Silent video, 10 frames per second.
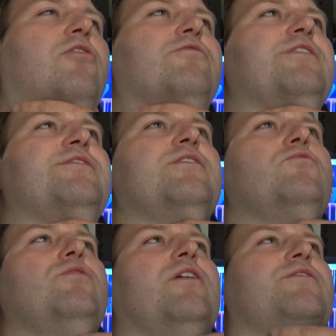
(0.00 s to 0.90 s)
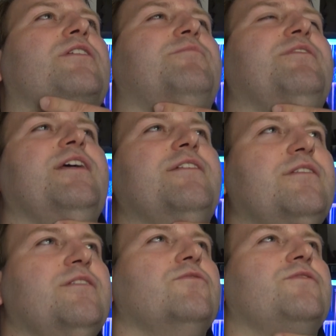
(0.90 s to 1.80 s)
hoffe, ich sehe gut aus. Ich sehe jetzt
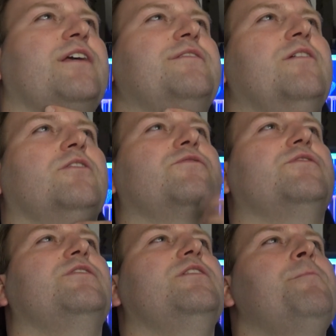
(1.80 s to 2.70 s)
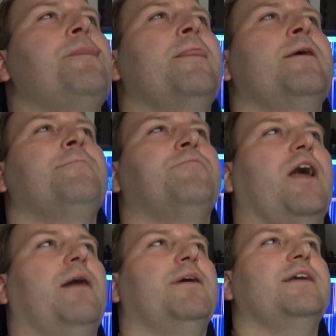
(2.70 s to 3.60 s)
nicht so sexy aus wie sie,
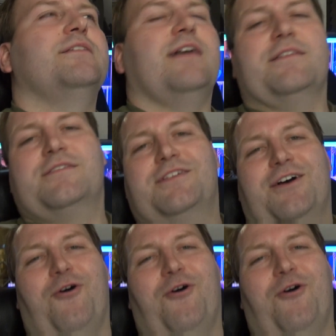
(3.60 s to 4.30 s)
aber ich tanze